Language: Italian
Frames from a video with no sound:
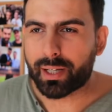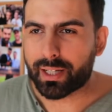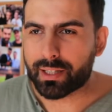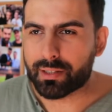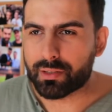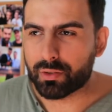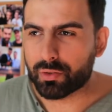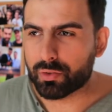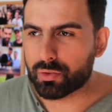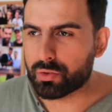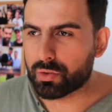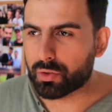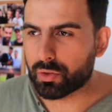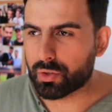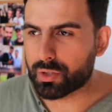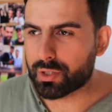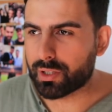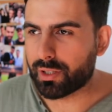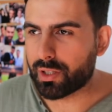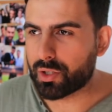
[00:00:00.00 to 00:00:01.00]
ragazzi non
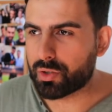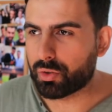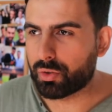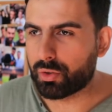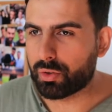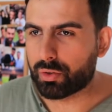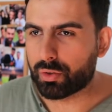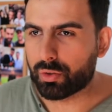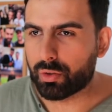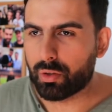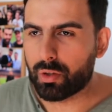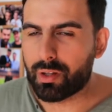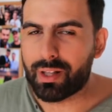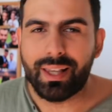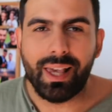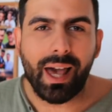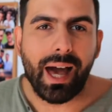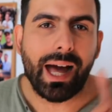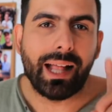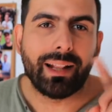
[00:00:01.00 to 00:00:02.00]
so se di solito
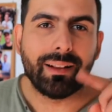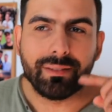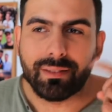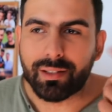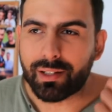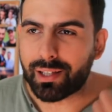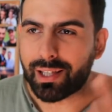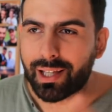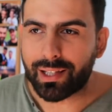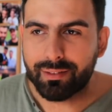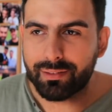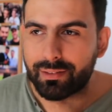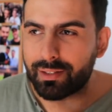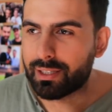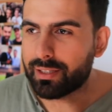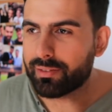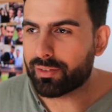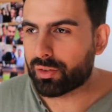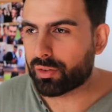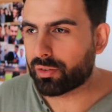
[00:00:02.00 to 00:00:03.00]
gli altri
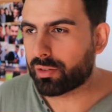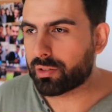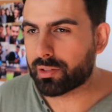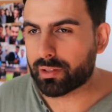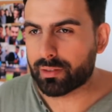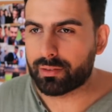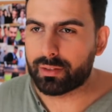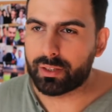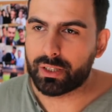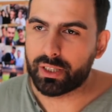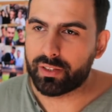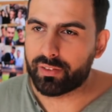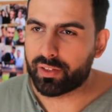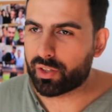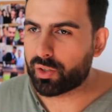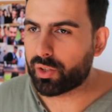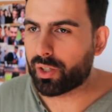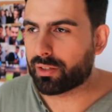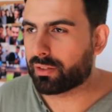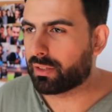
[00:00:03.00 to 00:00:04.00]
attivano o
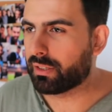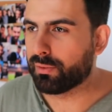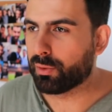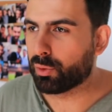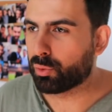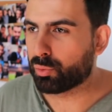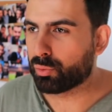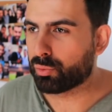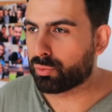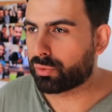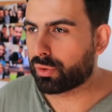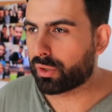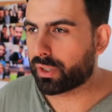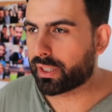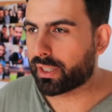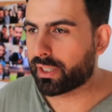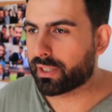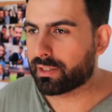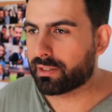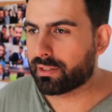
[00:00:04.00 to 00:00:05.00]
disattivano, io attivo tutto
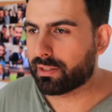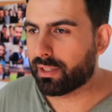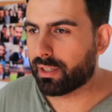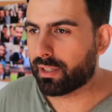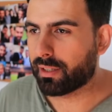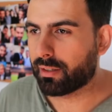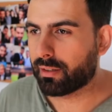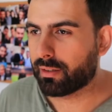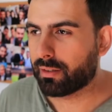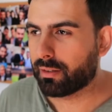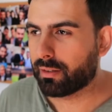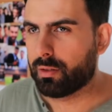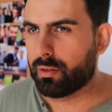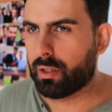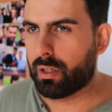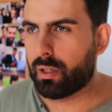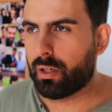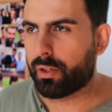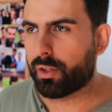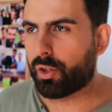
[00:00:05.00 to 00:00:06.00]
ragazzi, dai.
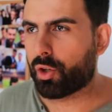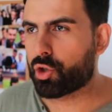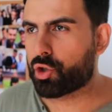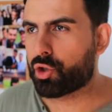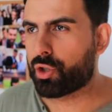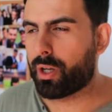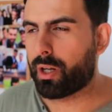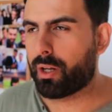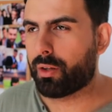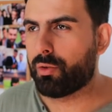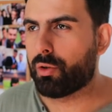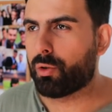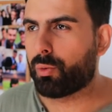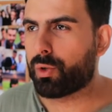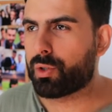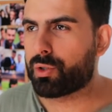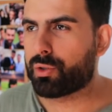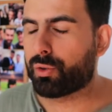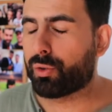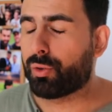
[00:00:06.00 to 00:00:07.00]
Allora io scelgo
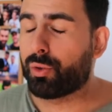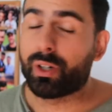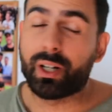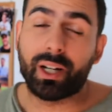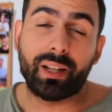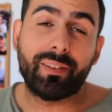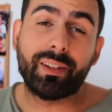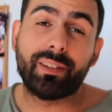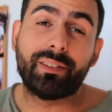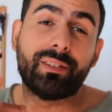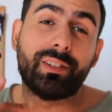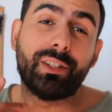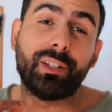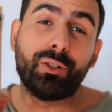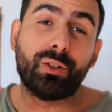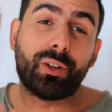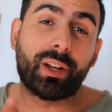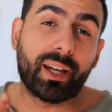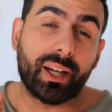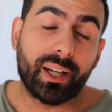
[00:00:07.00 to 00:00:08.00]
questo col
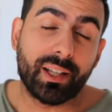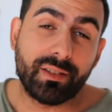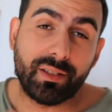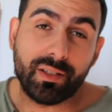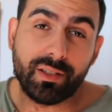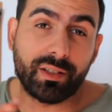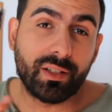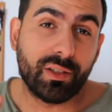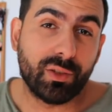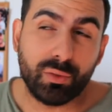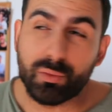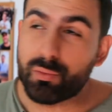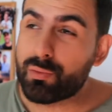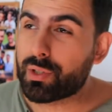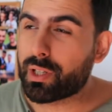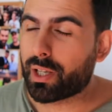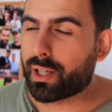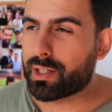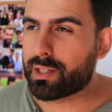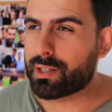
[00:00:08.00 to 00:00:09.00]
cravattino ragazzi essendo un
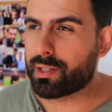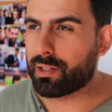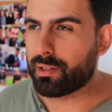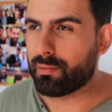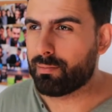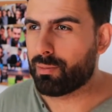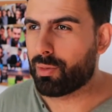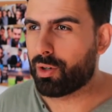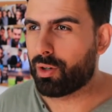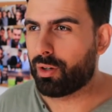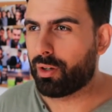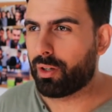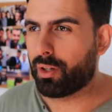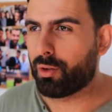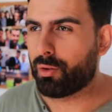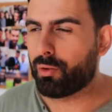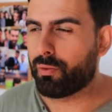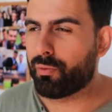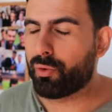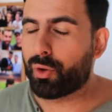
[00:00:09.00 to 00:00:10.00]
sex symbol è
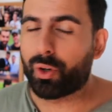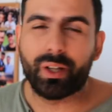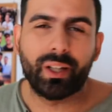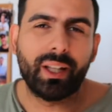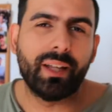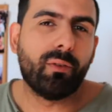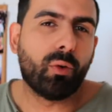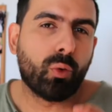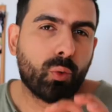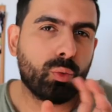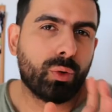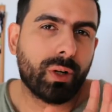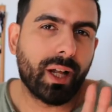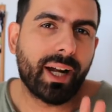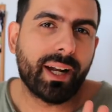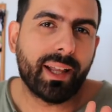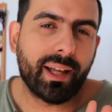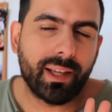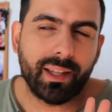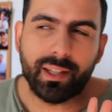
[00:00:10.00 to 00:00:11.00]
ovvio che devo
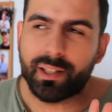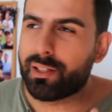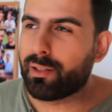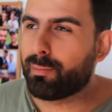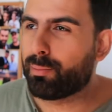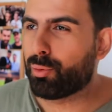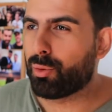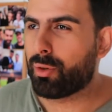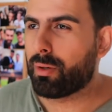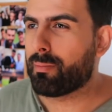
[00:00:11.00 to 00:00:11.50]
curare anche di più